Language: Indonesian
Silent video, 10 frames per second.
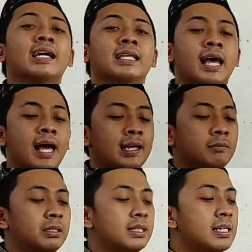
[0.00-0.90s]
ya,
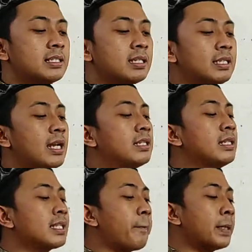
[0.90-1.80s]
mentranslate-nya di
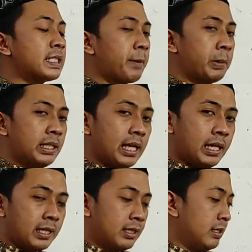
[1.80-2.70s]
samping-sampingnya.
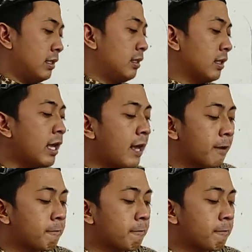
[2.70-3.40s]
Oke.